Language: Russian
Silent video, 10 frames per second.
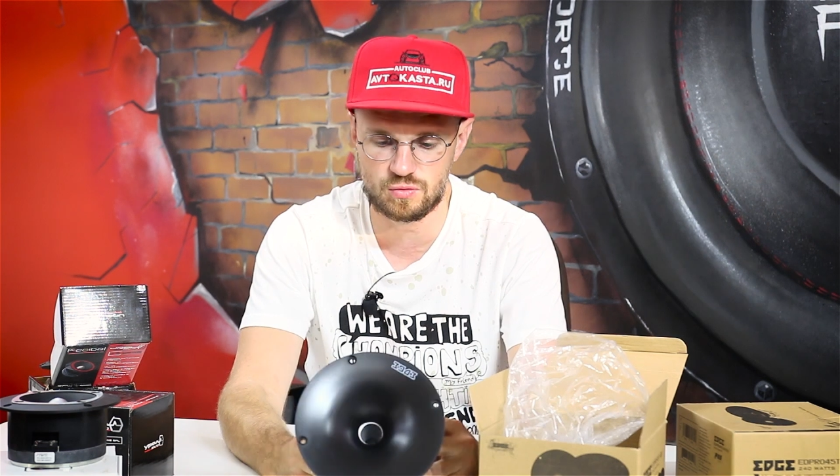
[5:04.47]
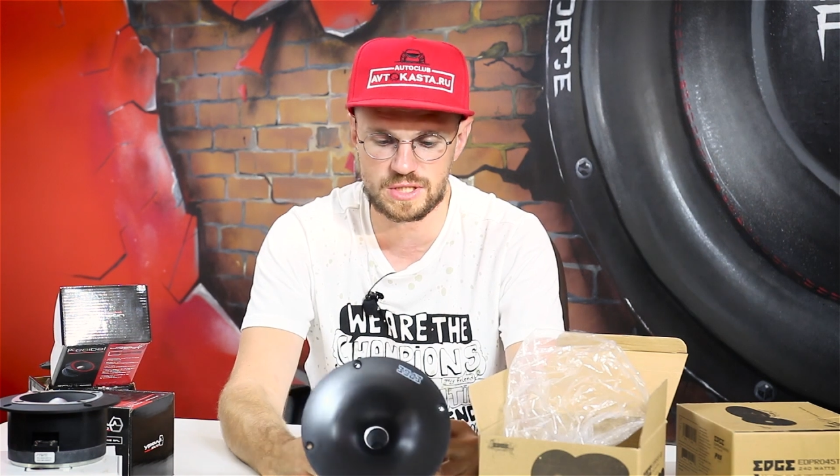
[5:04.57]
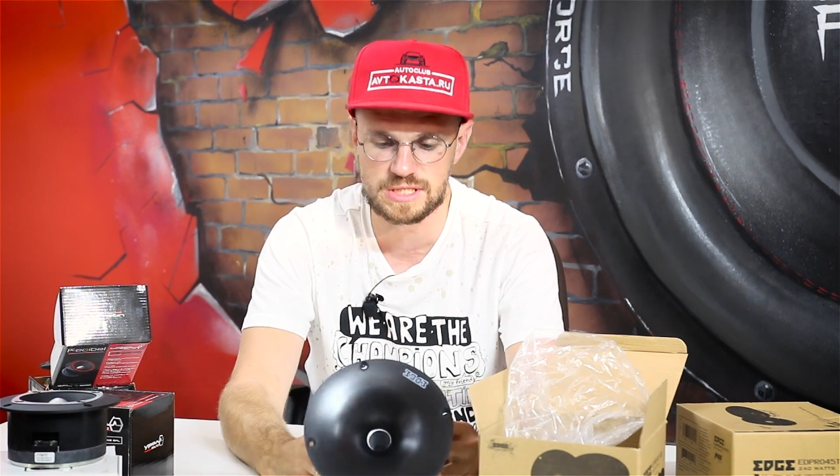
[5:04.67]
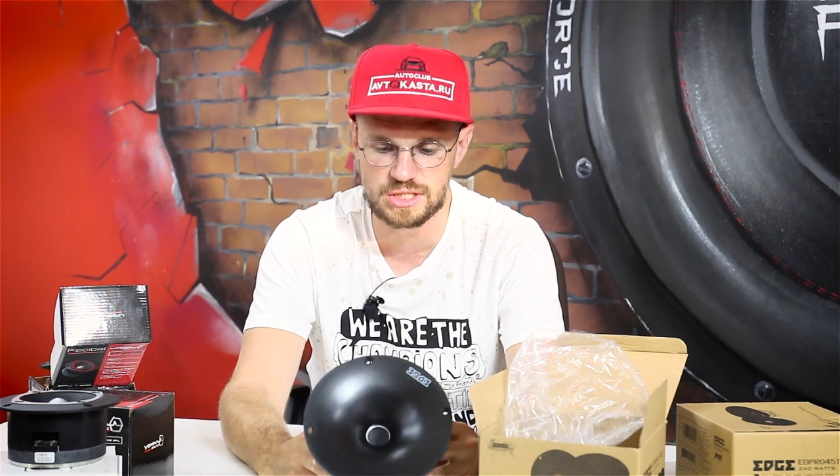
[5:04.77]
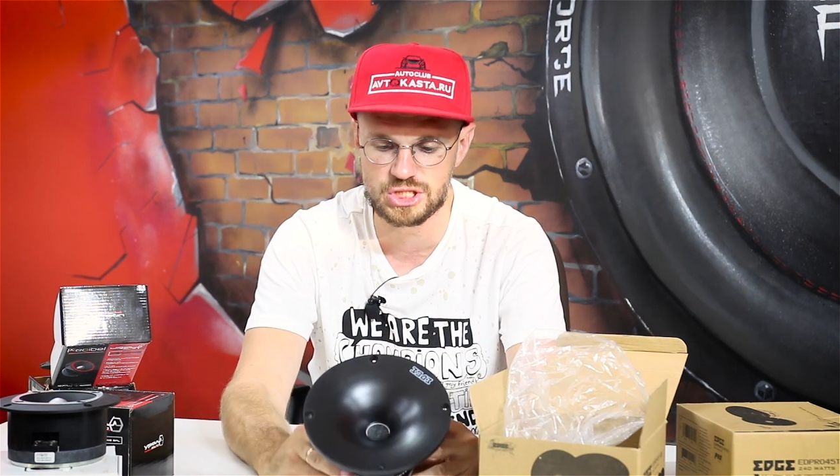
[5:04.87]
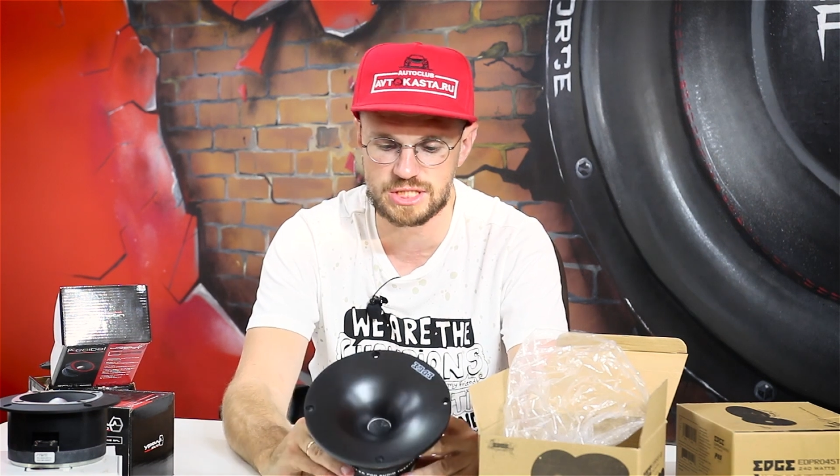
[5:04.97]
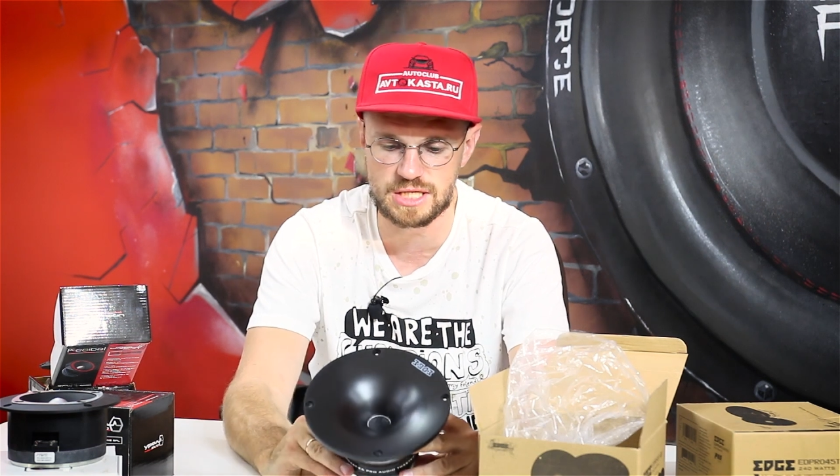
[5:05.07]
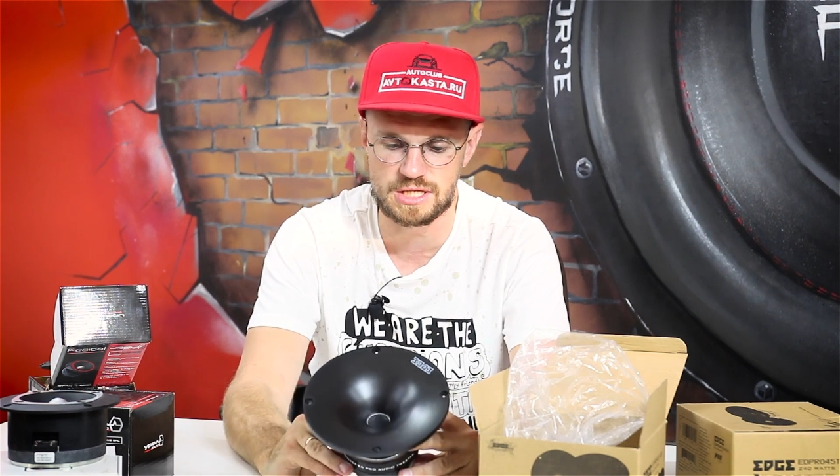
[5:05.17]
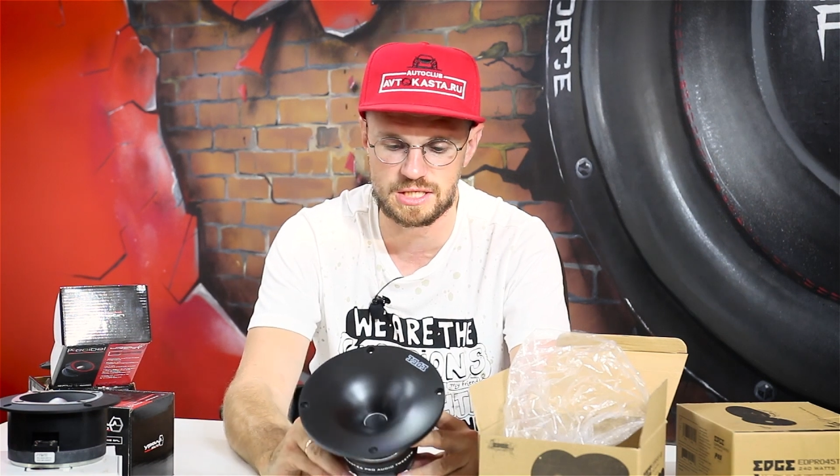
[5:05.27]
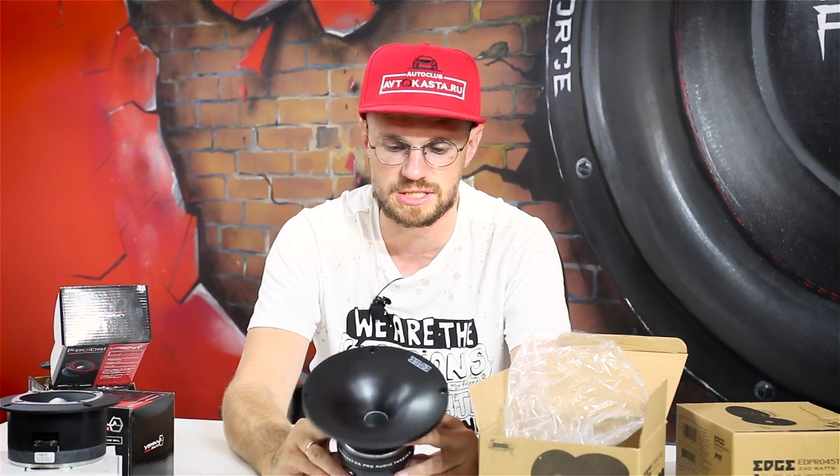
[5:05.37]
Ну, если
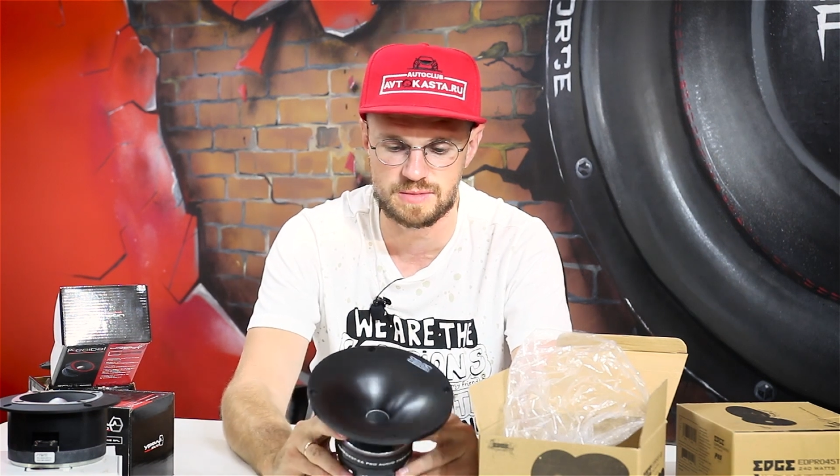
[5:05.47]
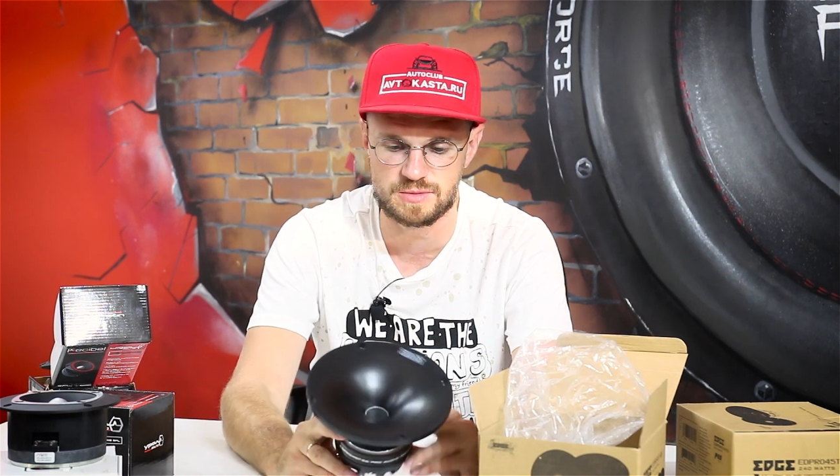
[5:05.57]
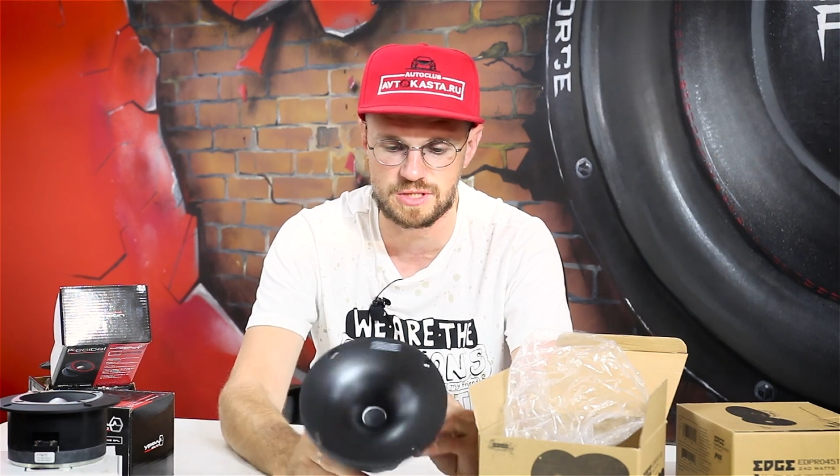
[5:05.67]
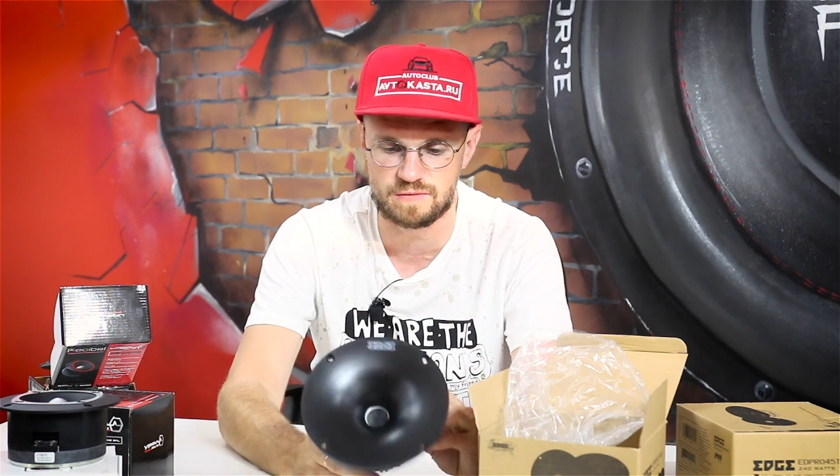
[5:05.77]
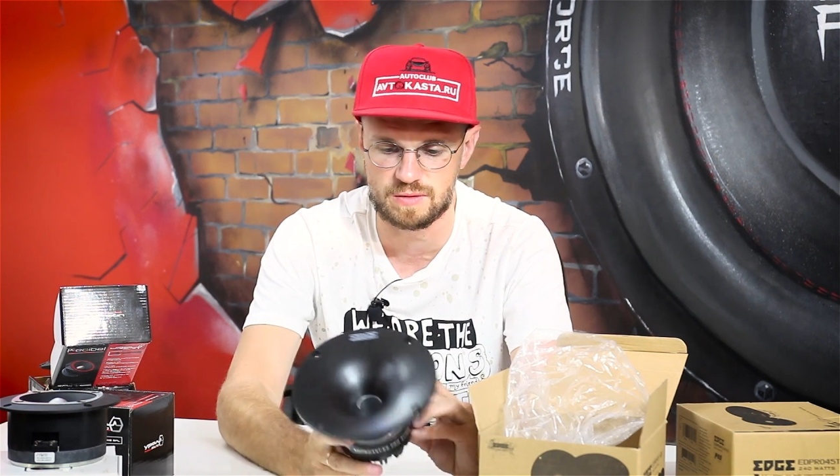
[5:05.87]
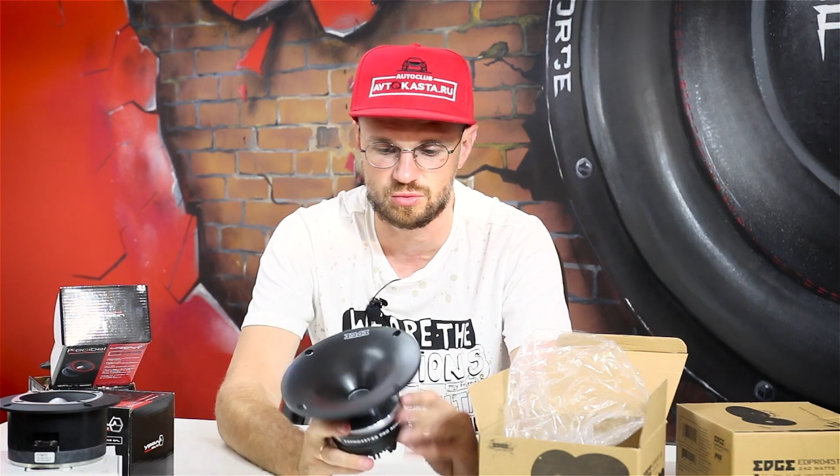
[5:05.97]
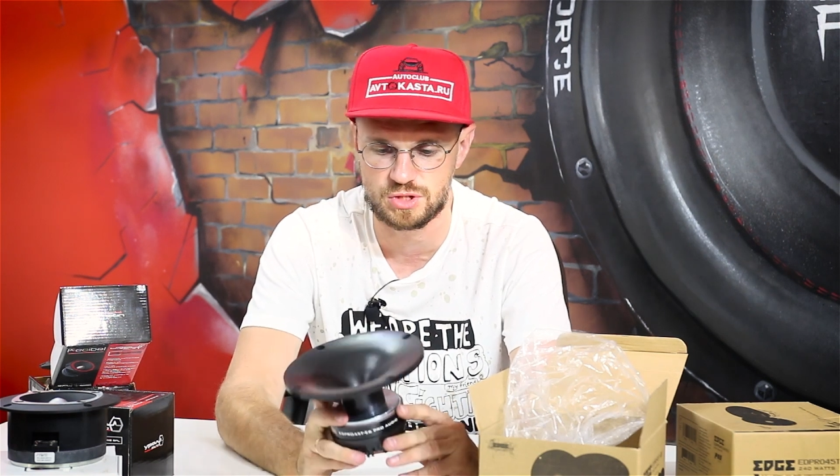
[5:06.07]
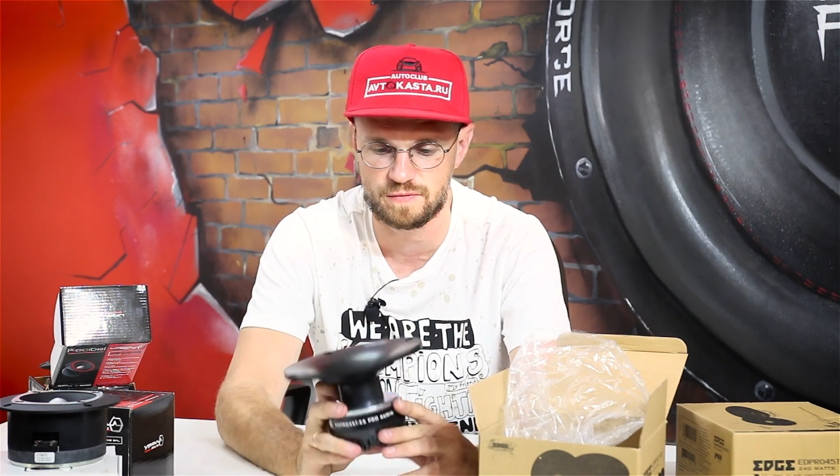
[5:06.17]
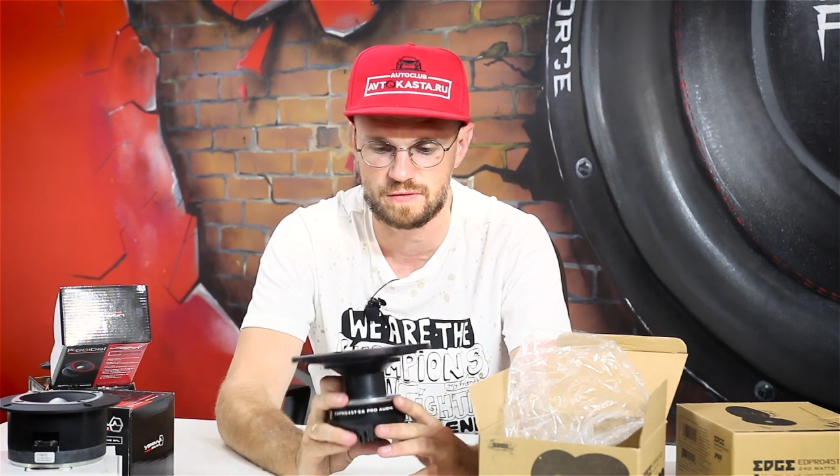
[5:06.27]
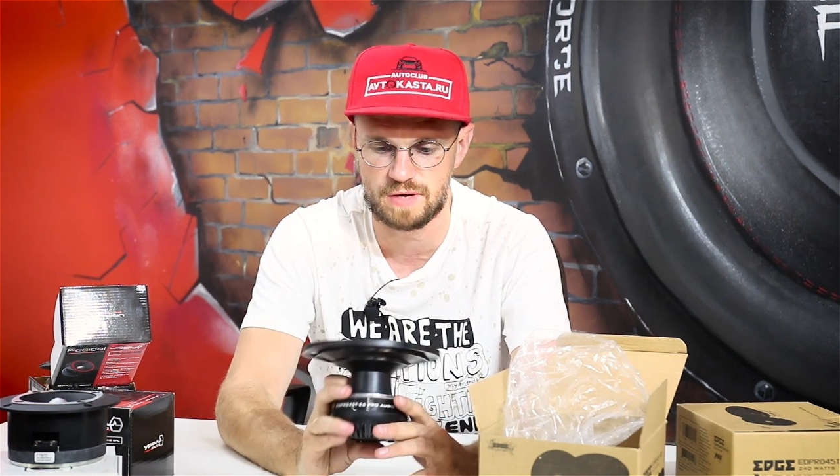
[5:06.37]
60-70 э, ватт
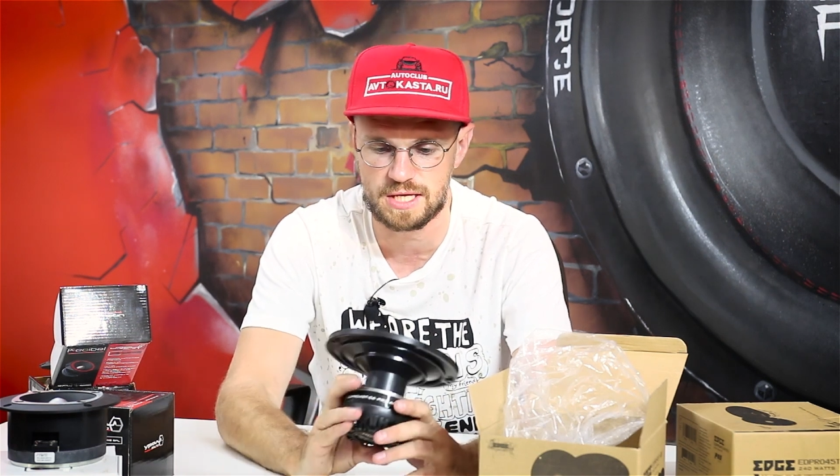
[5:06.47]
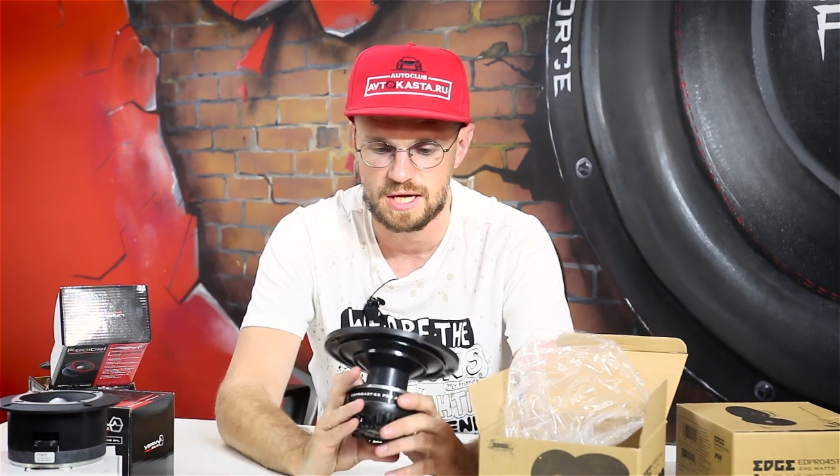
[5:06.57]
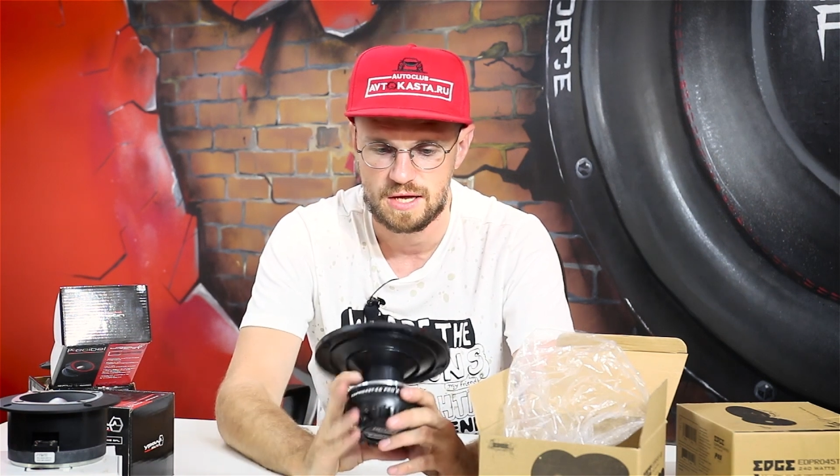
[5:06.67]
будете вливать,